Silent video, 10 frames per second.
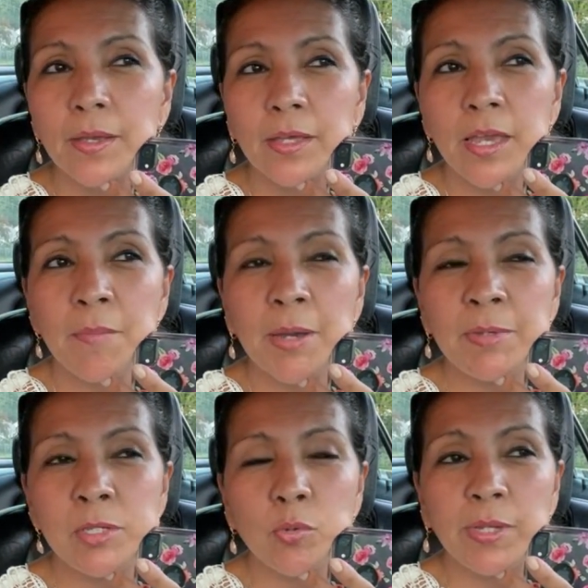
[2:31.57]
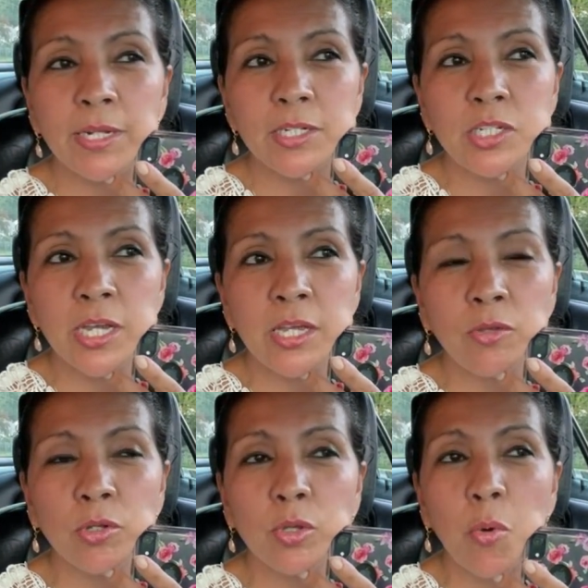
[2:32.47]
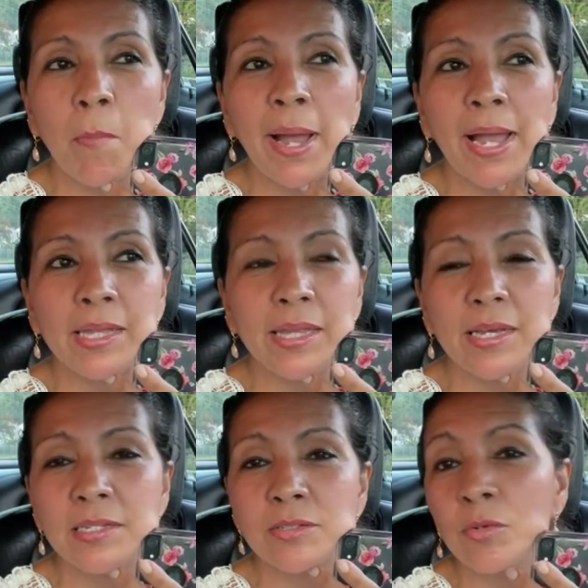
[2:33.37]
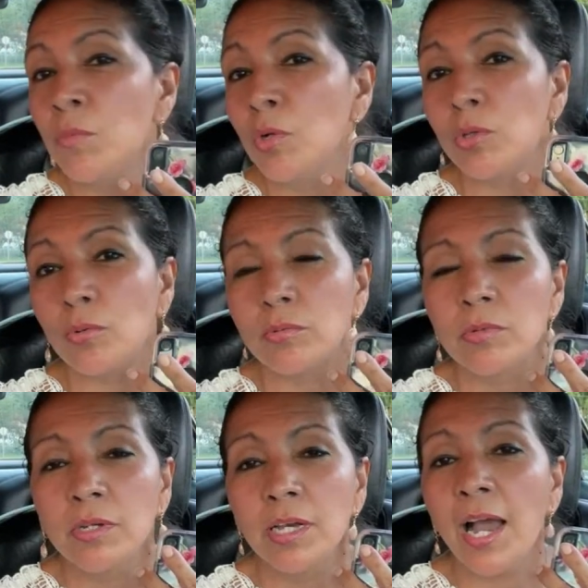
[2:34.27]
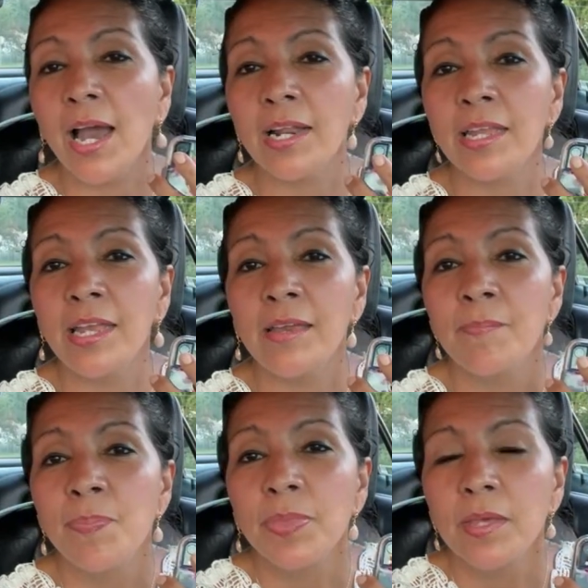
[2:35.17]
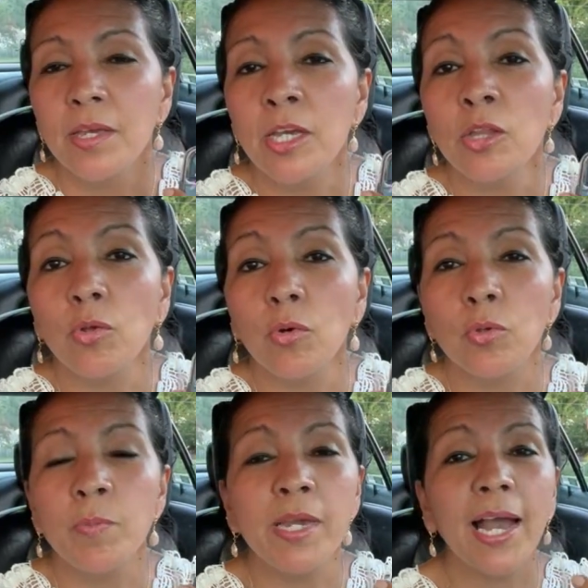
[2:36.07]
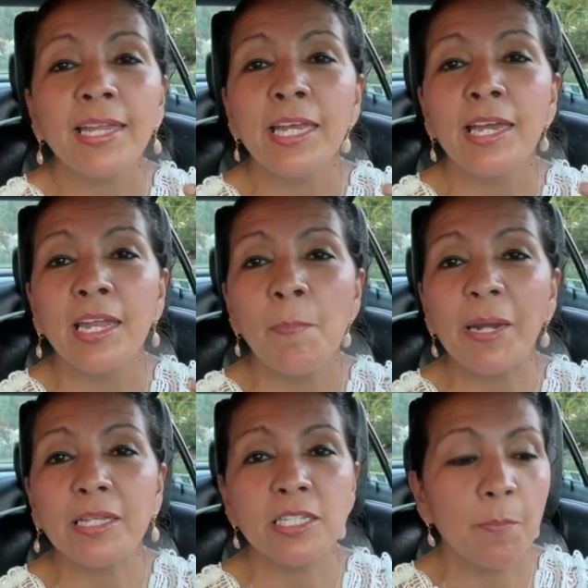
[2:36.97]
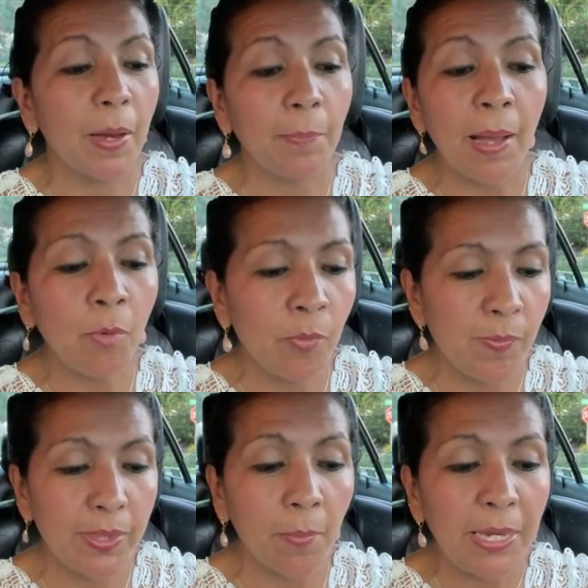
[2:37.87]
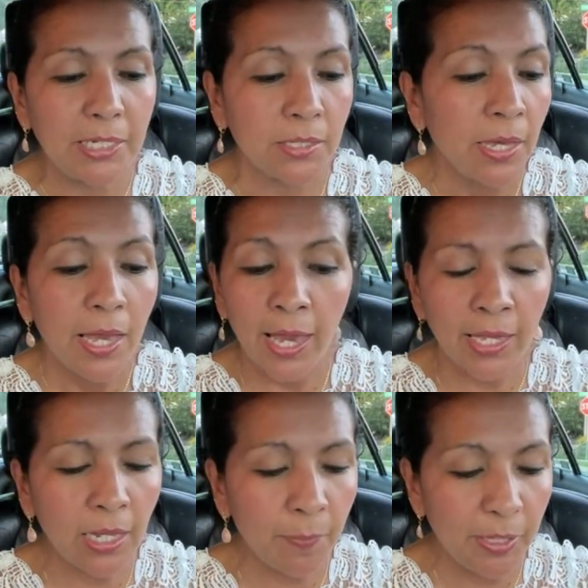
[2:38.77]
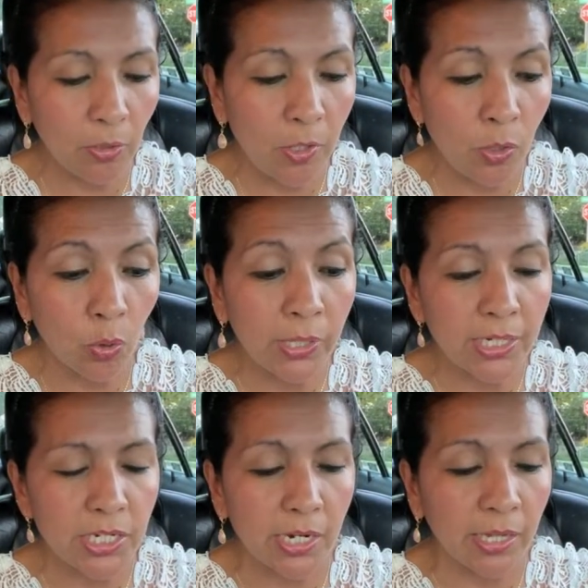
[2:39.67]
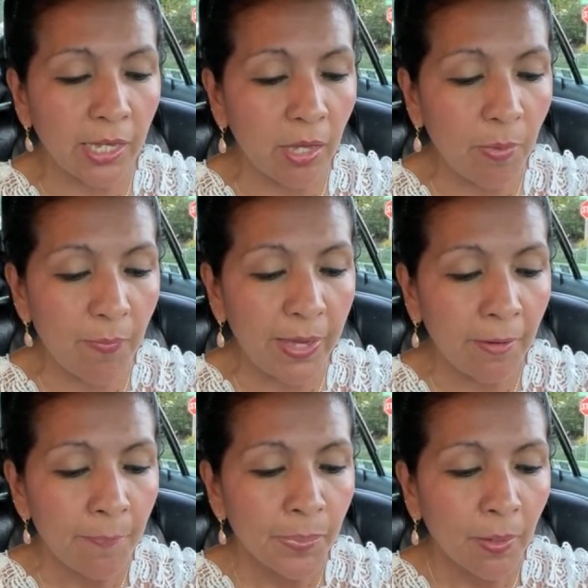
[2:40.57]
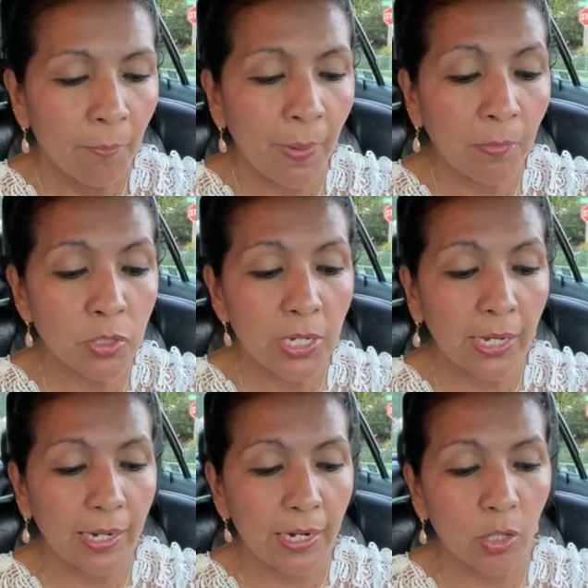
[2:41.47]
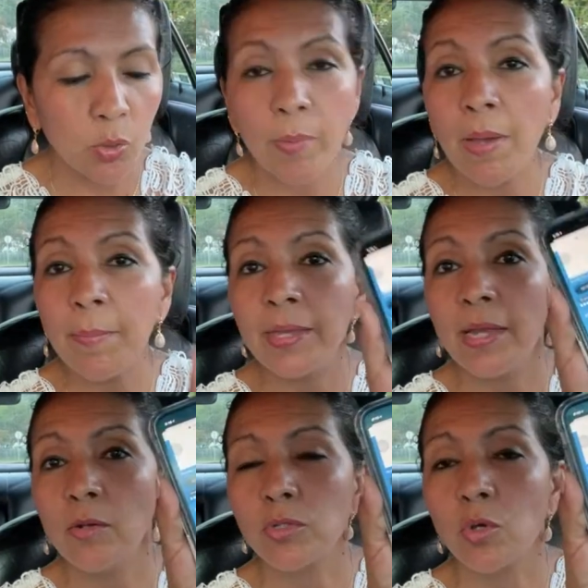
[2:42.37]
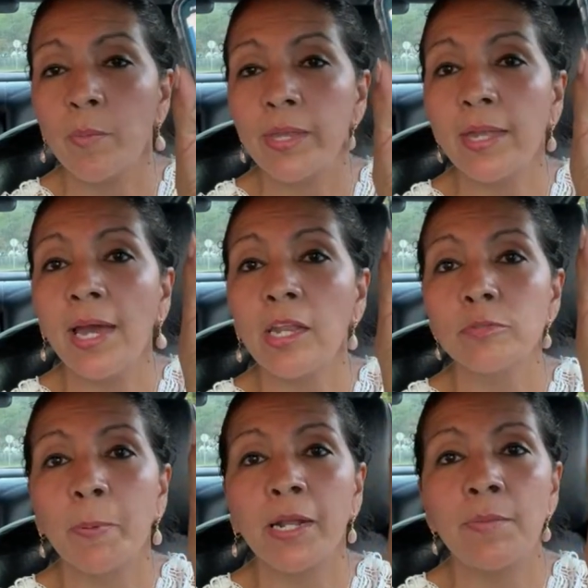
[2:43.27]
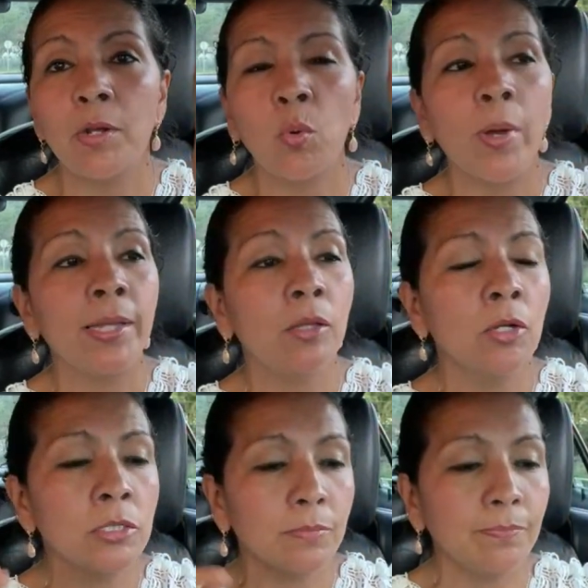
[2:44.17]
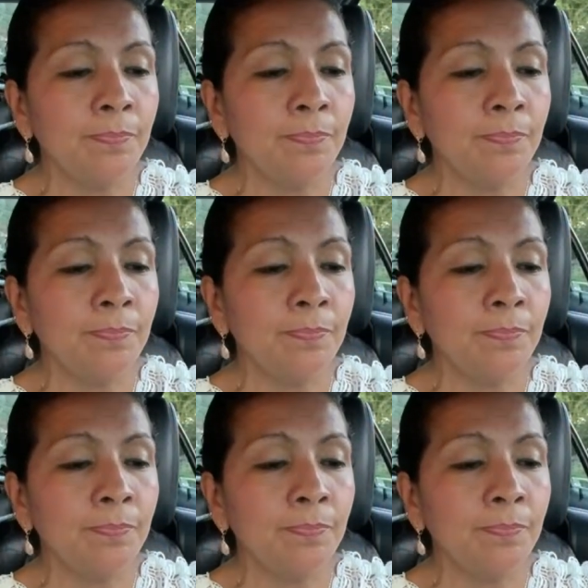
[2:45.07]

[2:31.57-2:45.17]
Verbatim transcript: ¿Qué más me estuve trayendo? Tomates, un montón. Carne y todo. Mi Katy quiere participar. Vamos, mi vida bella. En el videito de ayer, déjeme ver. Vamos a agarrar nuevamente los comentarios para ver cuántos